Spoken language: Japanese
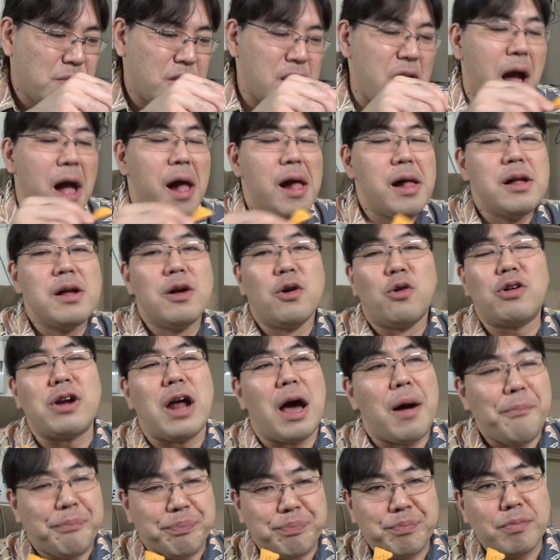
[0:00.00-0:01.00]
いやほ
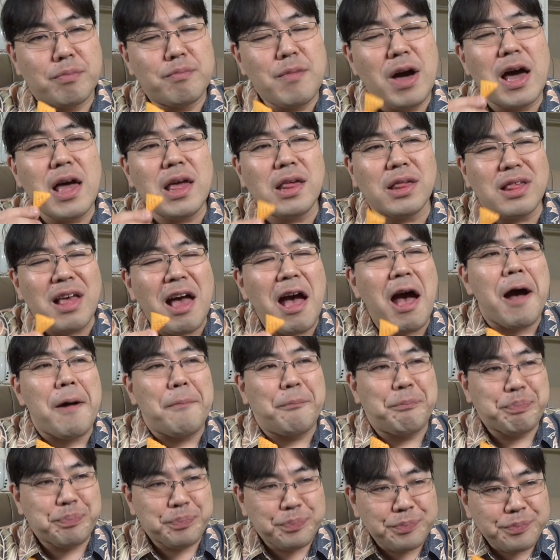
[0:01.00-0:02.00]
ら前さ
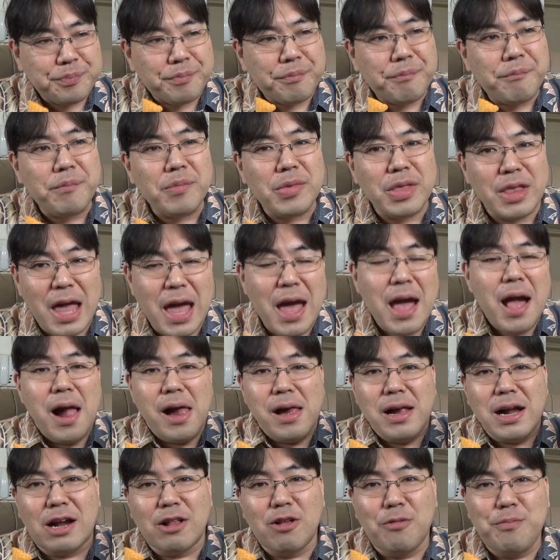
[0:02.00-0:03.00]
ね
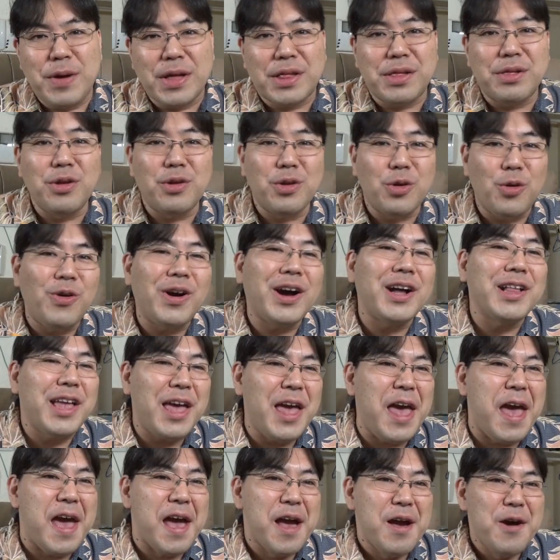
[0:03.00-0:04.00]
あの別の動画
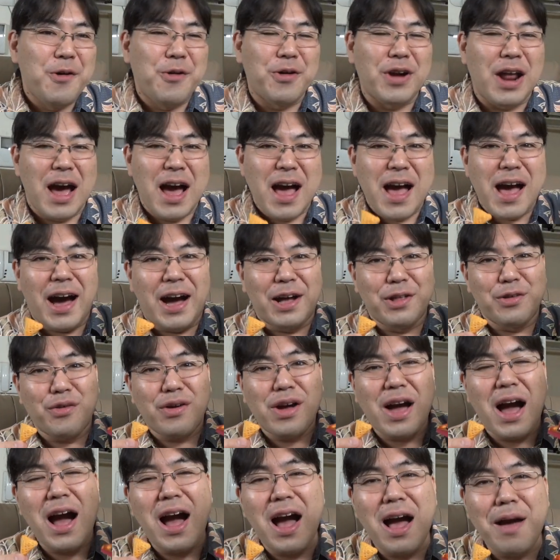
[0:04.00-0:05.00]
でほらあの
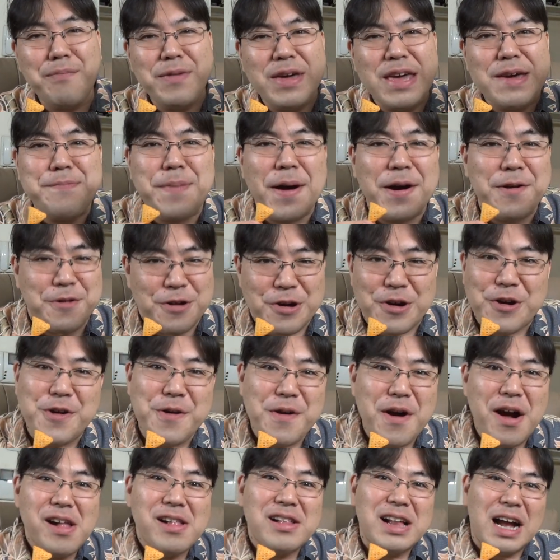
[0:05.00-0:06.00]
カービーパフ
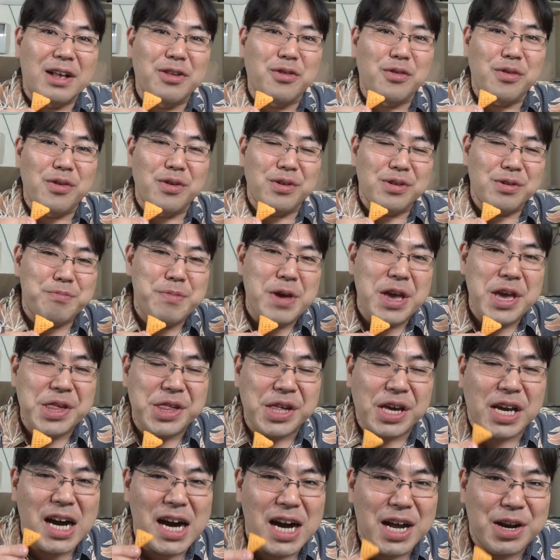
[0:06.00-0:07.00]
あの明
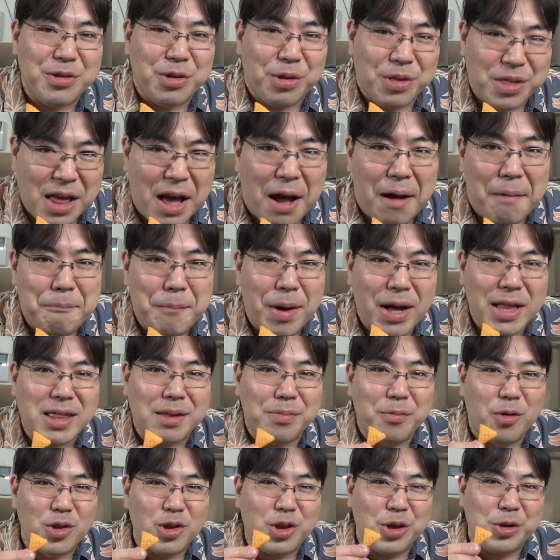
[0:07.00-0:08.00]
治カールのさ
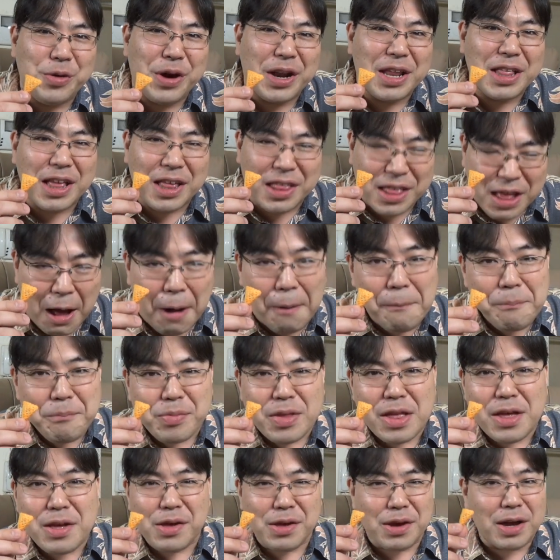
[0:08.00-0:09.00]
パチモンと言われたさ
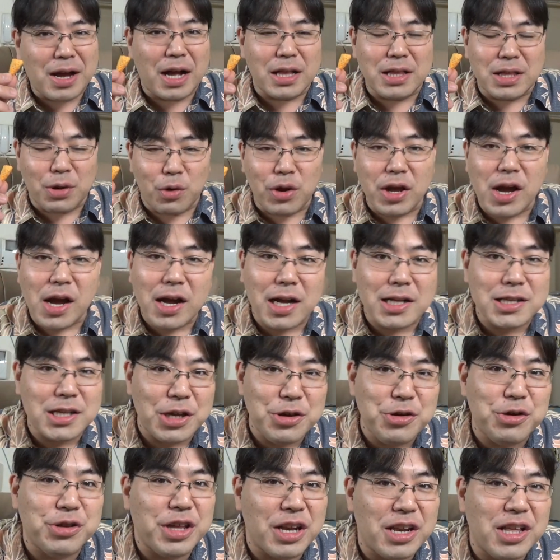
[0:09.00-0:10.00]
俺が勝
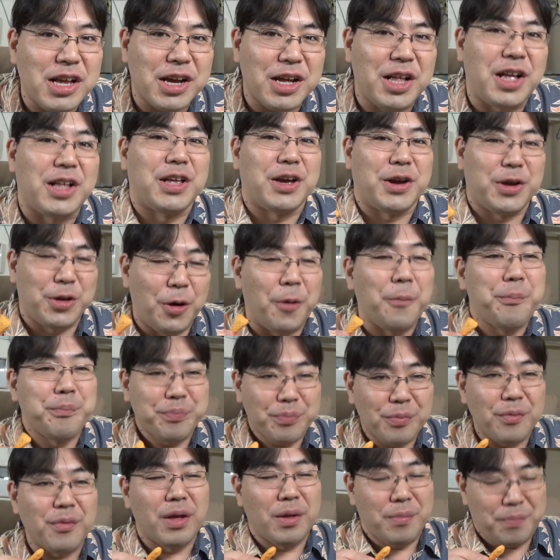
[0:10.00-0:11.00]
手に言ってるだけなんだけど、
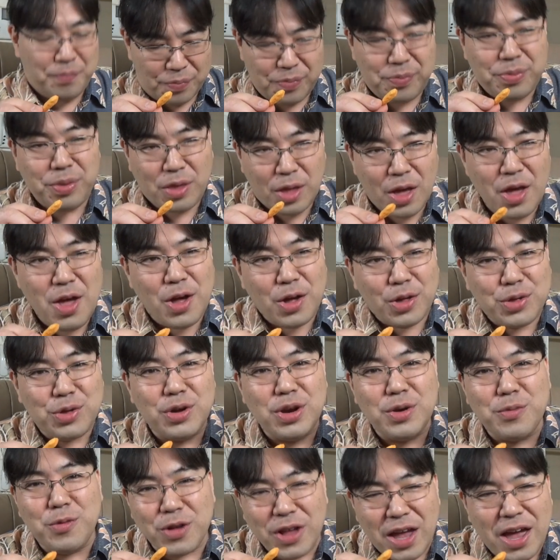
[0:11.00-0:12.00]
うん、
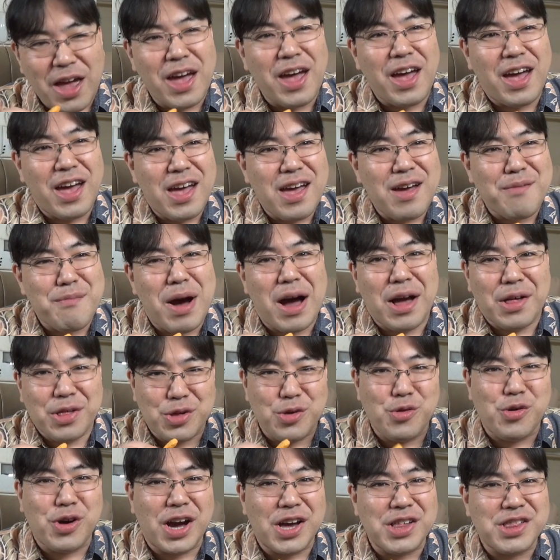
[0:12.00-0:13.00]
それもね、まあ、
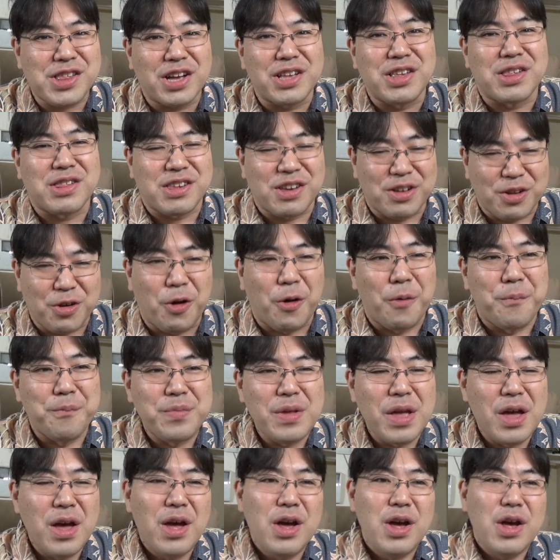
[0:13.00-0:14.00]
紹介したんですけど、
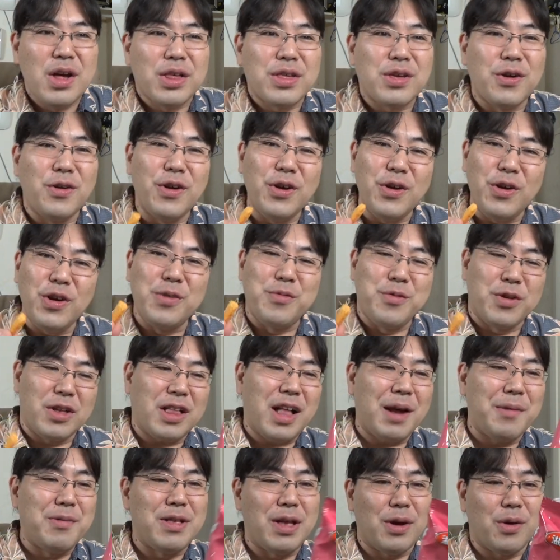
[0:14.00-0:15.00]
それよりもね、
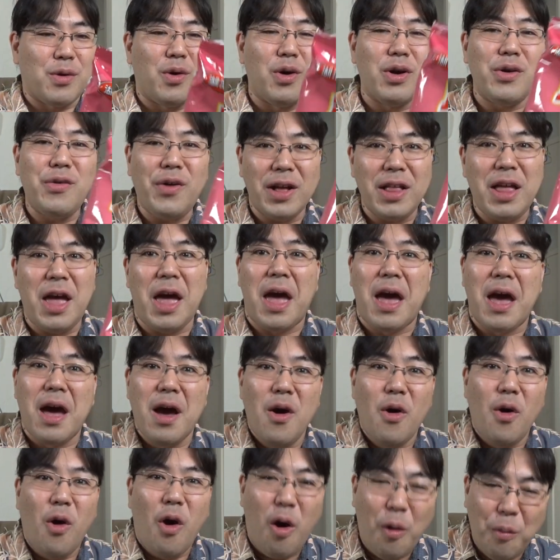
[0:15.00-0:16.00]
多分ね、これはね、
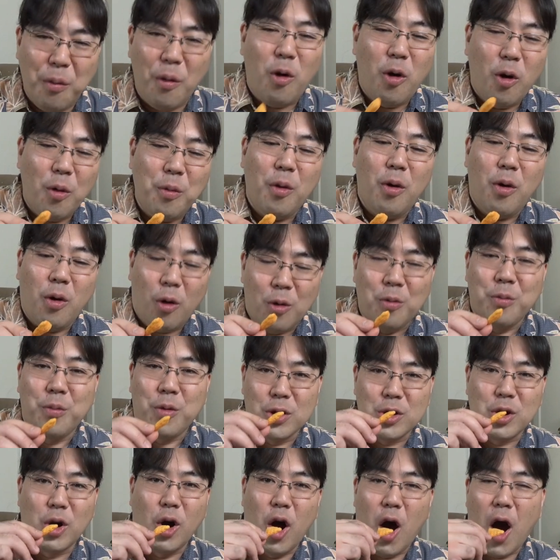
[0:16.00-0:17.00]
ほぼほぼ本
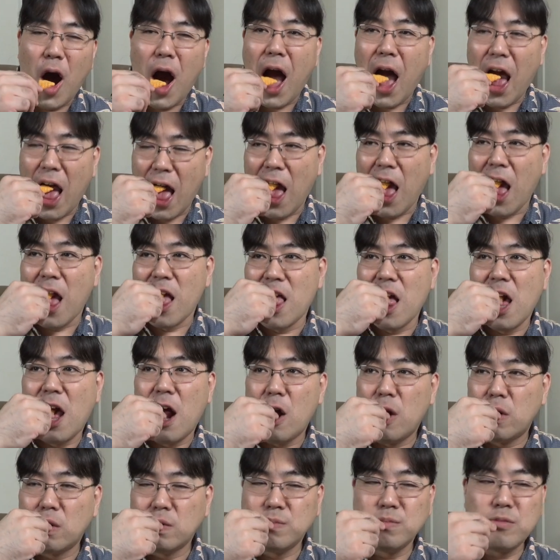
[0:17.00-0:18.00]
物。うん。
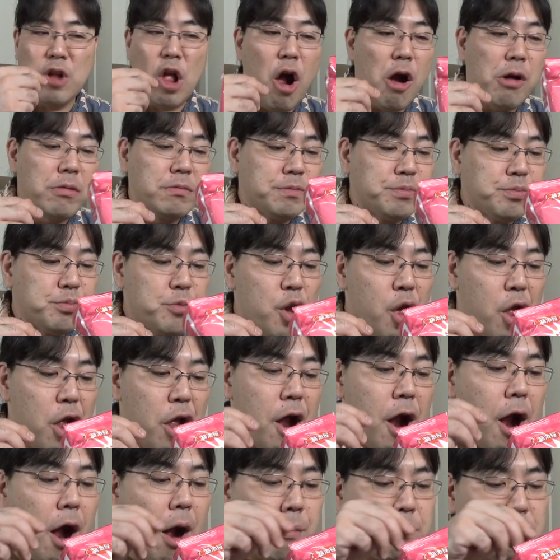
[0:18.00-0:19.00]

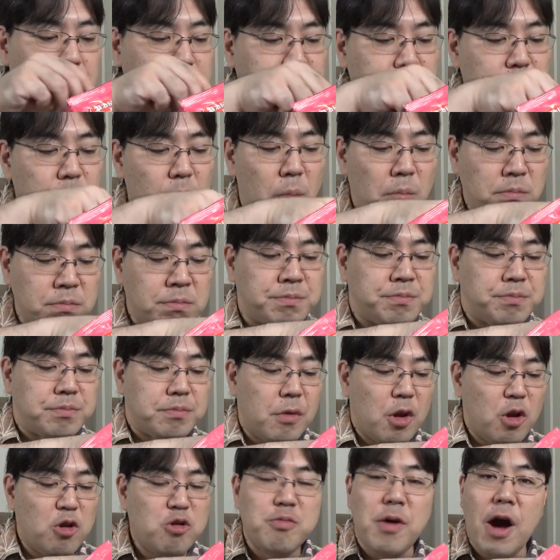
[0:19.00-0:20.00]
いや、うん、
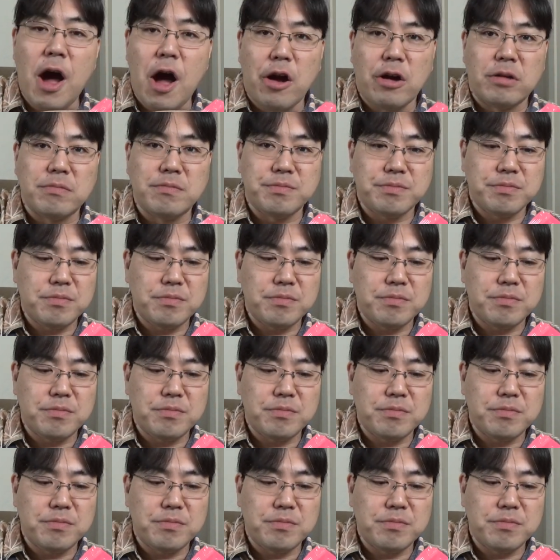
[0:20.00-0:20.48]
うまい。